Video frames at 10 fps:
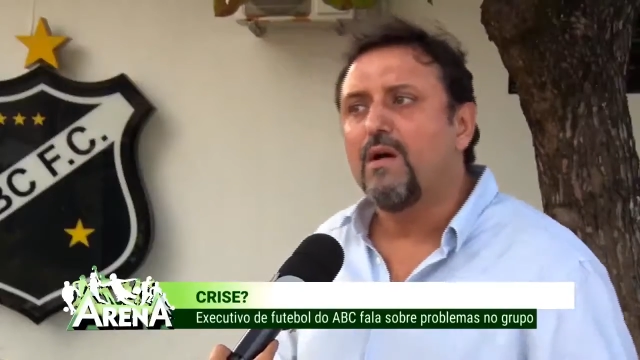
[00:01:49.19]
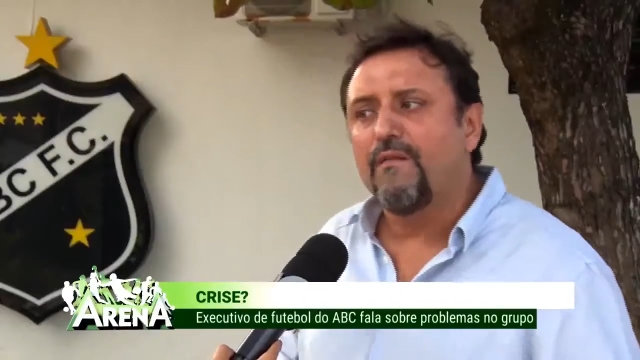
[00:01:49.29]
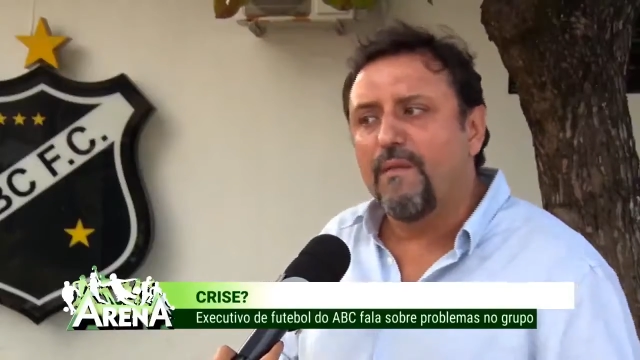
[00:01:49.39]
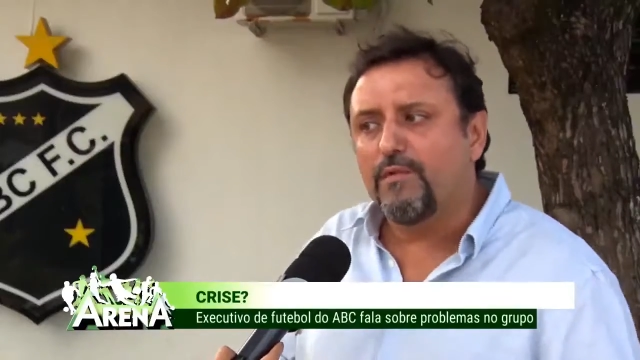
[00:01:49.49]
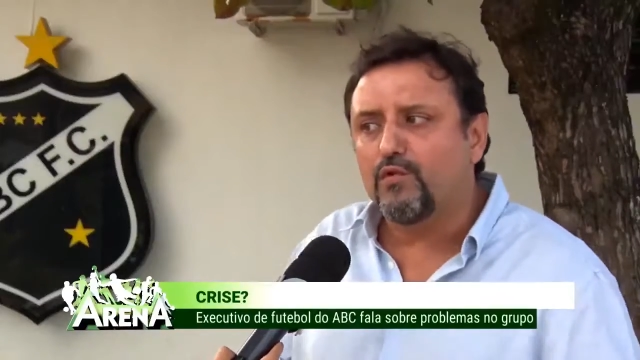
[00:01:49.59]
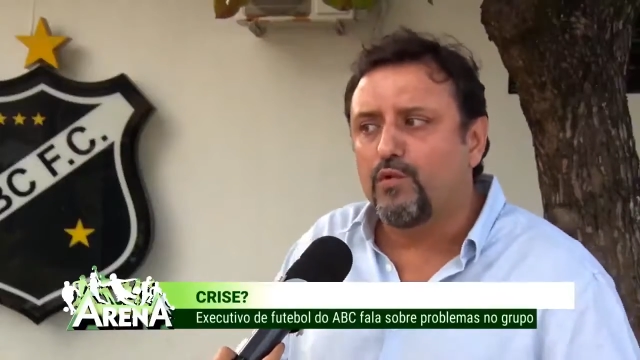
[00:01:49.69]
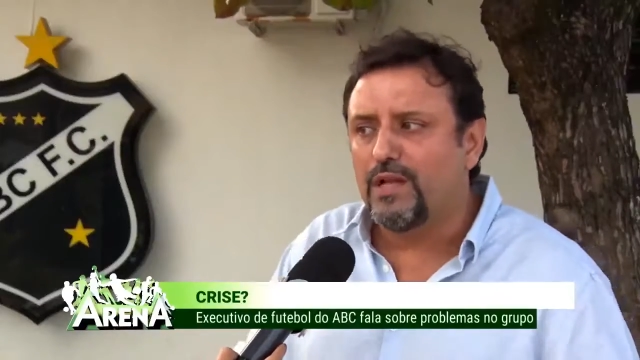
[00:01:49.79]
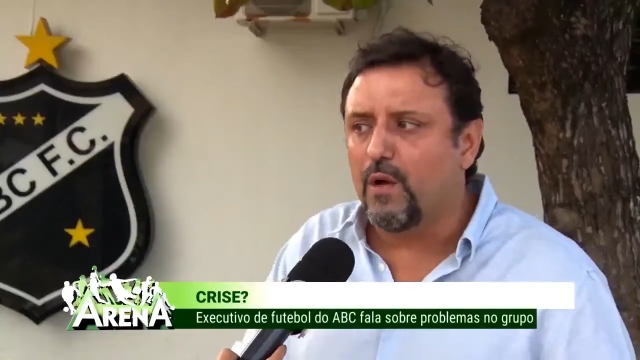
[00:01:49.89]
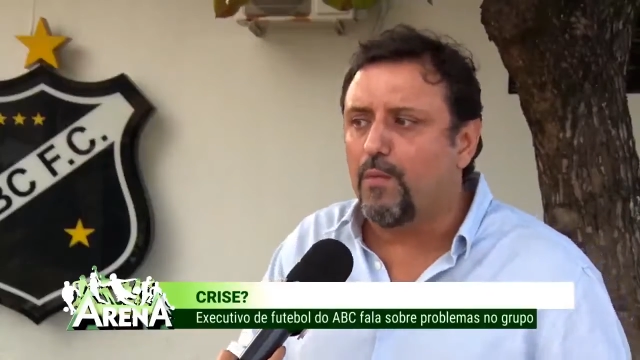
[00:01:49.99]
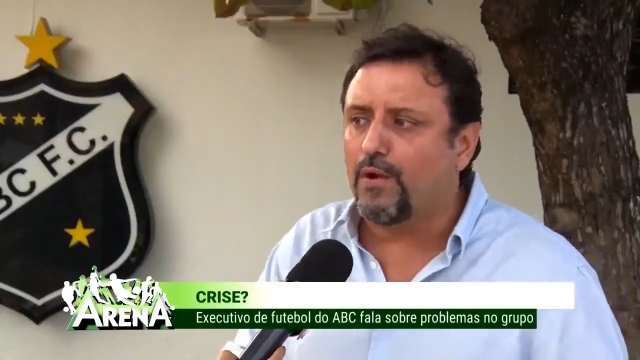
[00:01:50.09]
vamos
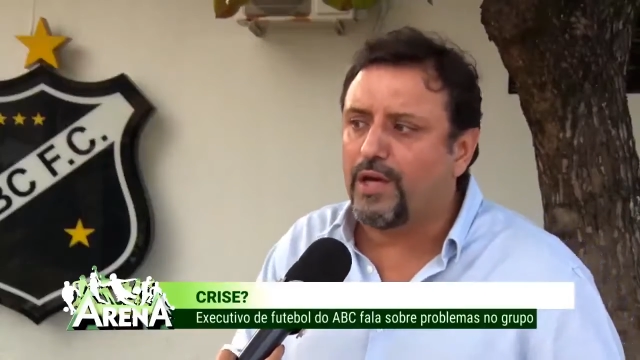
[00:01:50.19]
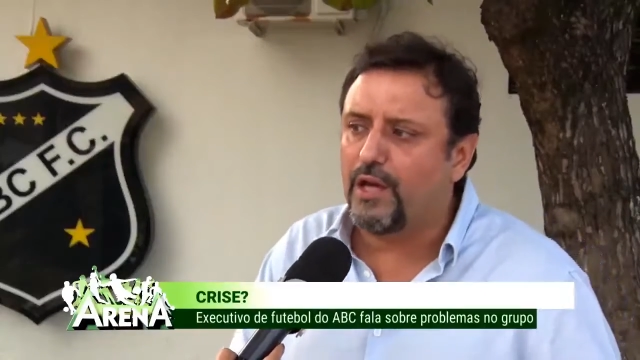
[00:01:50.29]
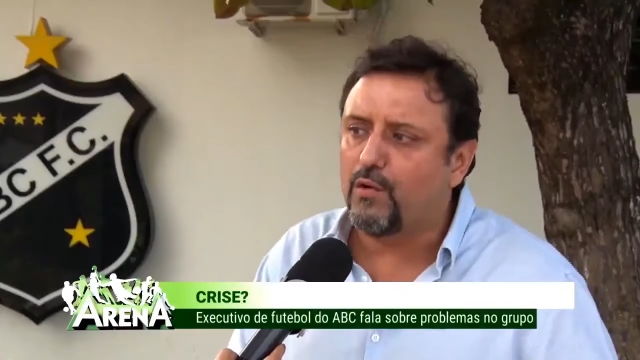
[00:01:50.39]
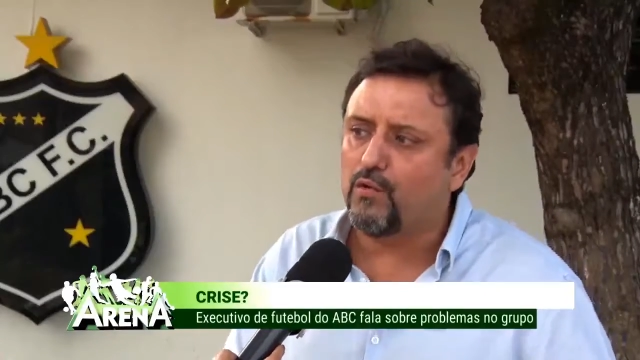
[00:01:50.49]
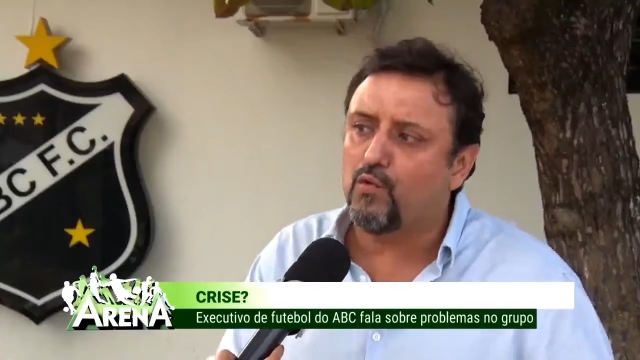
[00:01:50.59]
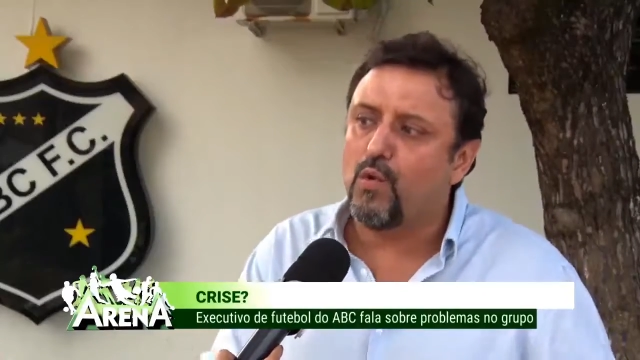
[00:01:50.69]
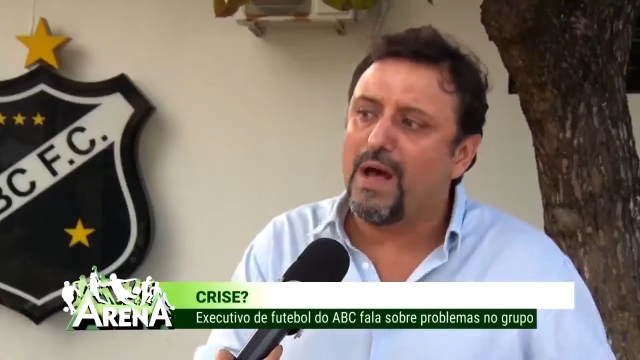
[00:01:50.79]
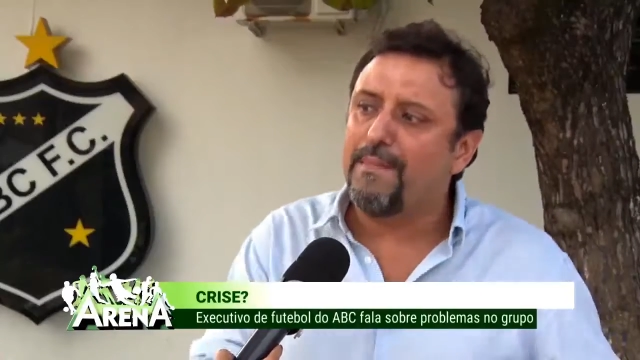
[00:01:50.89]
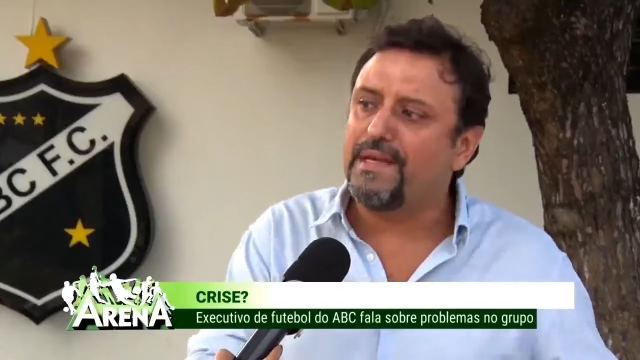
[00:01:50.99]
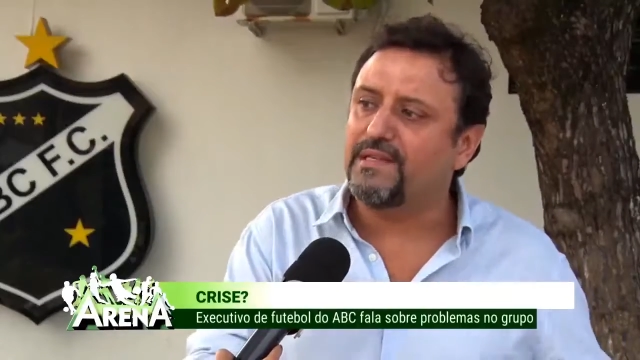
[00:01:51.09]
cuidar um pouquinho do
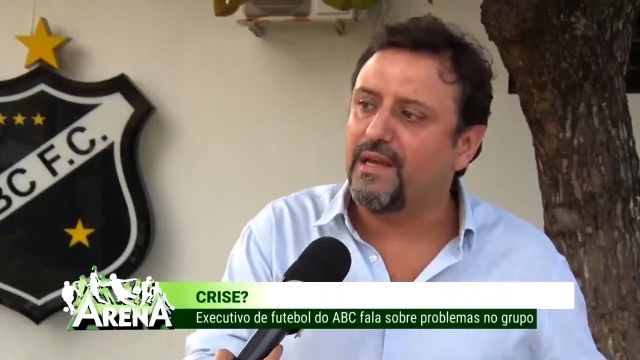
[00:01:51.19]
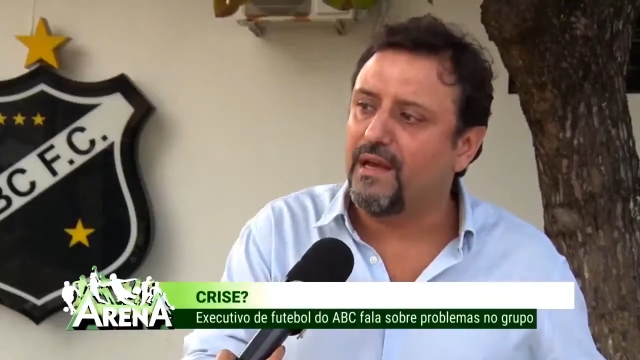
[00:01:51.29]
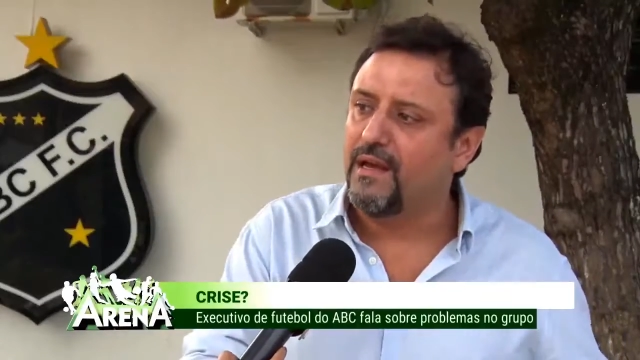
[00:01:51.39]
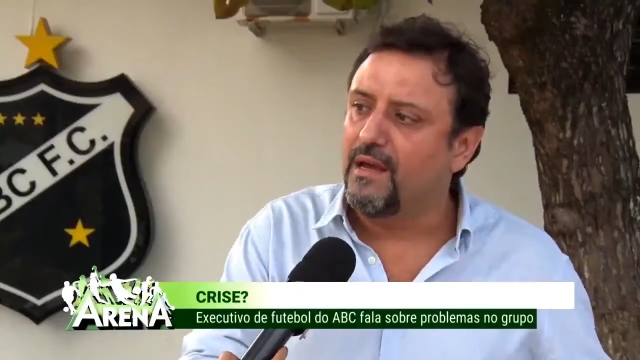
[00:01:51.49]
ABC